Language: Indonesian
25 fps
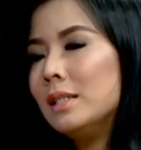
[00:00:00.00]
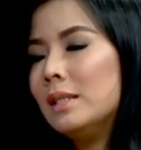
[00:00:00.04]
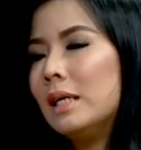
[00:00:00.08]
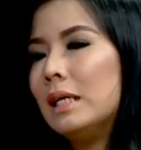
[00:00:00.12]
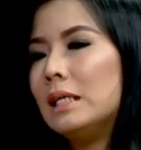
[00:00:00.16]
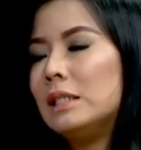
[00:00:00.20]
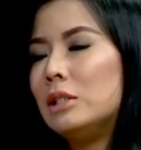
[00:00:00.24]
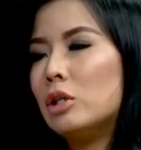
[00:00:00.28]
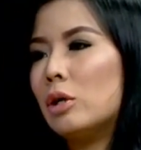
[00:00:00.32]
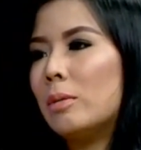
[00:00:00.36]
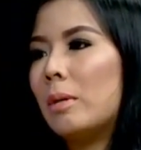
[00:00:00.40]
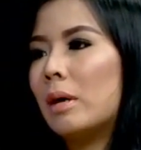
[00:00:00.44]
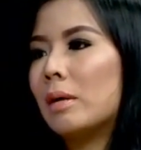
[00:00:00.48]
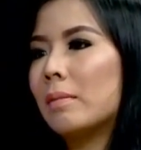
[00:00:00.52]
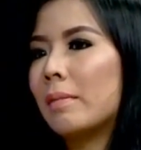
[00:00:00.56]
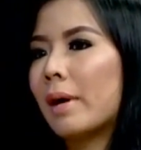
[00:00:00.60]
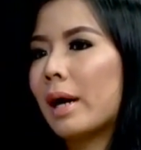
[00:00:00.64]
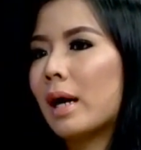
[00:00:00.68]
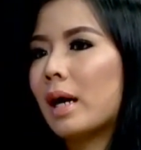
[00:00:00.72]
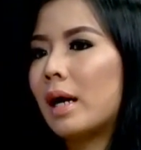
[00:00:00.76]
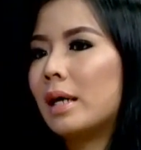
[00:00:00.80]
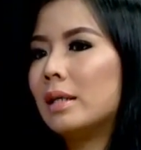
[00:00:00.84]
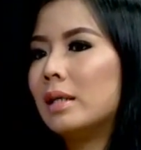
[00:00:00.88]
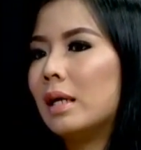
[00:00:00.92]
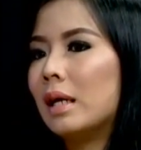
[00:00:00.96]
dan jawaban
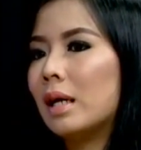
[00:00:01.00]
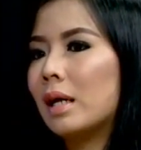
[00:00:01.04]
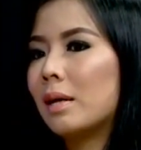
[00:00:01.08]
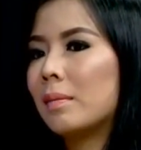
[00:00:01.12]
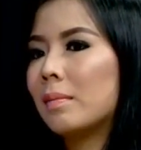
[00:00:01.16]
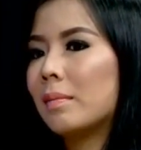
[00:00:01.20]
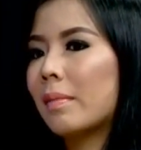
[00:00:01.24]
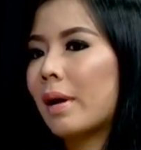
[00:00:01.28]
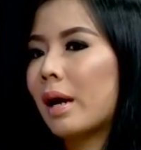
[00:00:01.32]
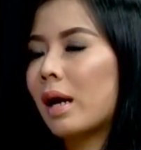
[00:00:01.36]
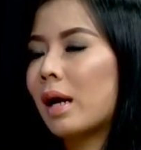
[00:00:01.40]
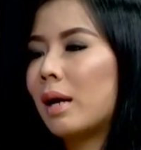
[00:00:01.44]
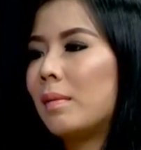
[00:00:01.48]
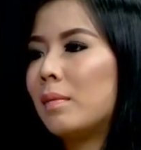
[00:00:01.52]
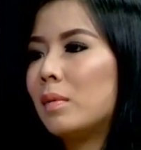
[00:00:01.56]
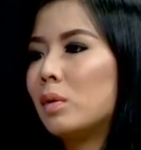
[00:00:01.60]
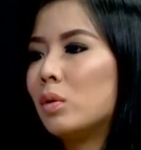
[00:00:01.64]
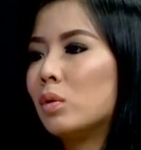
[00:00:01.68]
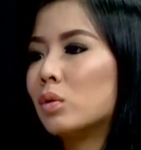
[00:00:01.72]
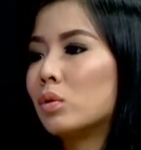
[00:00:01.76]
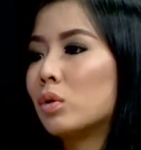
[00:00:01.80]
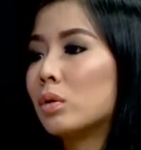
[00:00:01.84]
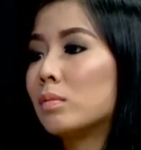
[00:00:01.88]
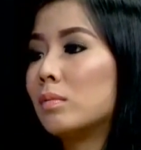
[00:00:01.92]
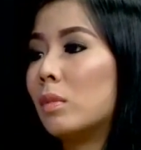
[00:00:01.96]
mereka adalah mereka
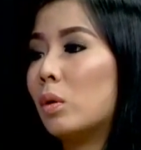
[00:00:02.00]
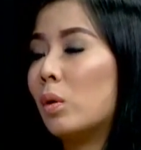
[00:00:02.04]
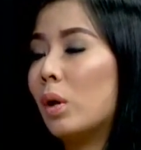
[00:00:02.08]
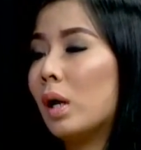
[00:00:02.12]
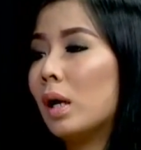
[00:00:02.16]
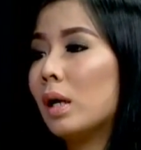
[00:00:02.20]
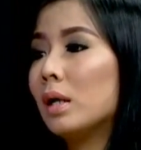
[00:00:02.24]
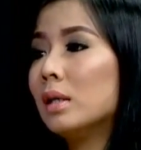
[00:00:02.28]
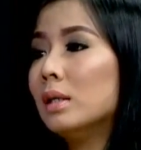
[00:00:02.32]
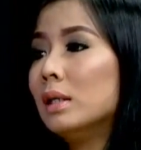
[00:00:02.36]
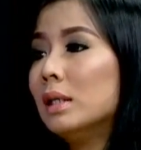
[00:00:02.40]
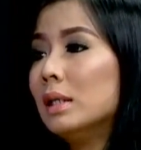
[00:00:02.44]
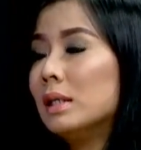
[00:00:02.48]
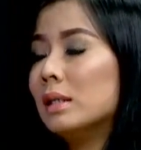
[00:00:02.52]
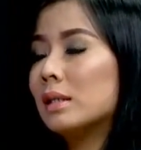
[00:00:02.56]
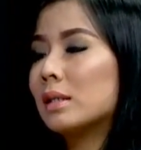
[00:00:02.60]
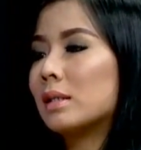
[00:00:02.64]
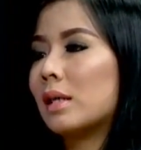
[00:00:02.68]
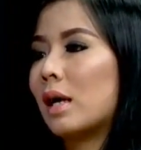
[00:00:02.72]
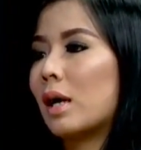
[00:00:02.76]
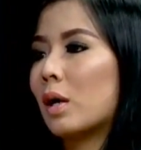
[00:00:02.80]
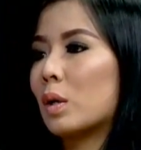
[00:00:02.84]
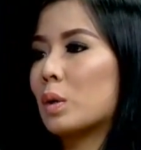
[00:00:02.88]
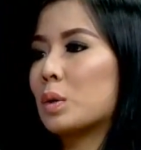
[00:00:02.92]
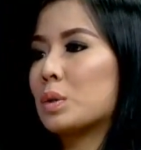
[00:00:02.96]
menuntut bahwa
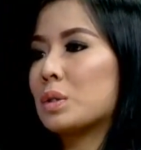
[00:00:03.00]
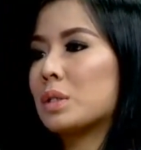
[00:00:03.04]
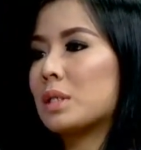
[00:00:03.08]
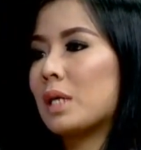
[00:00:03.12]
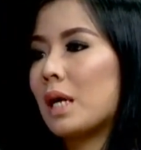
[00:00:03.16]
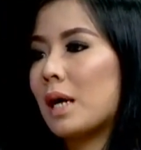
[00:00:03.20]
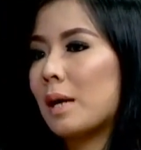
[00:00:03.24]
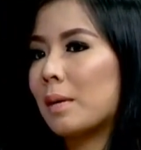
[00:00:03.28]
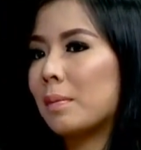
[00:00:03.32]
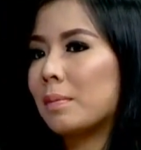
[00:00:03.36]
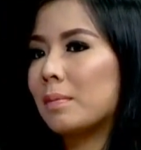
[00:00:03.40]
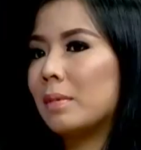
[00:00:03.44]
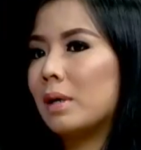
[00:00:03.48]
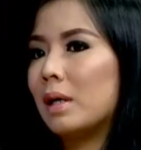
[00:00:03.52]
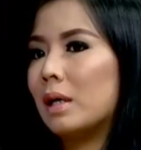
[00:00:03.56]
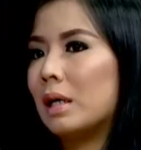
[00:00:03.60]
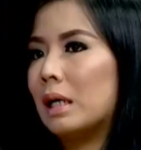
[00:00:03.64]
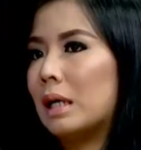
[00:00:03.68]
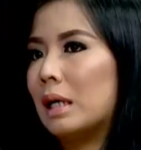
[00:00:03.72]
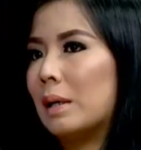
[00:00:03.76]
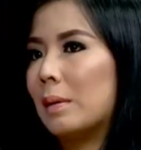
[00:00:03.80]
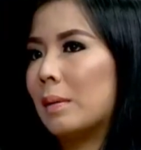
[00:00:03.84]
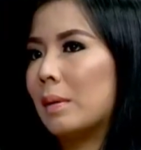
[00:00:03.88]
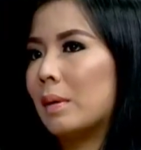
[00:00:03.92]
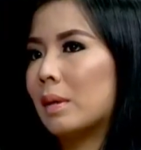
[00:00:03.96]
seharusnya
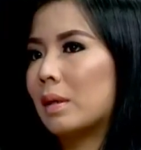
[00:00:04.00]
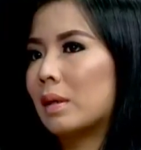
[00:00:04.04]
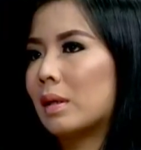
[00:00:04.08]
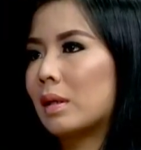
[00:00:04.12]
uh,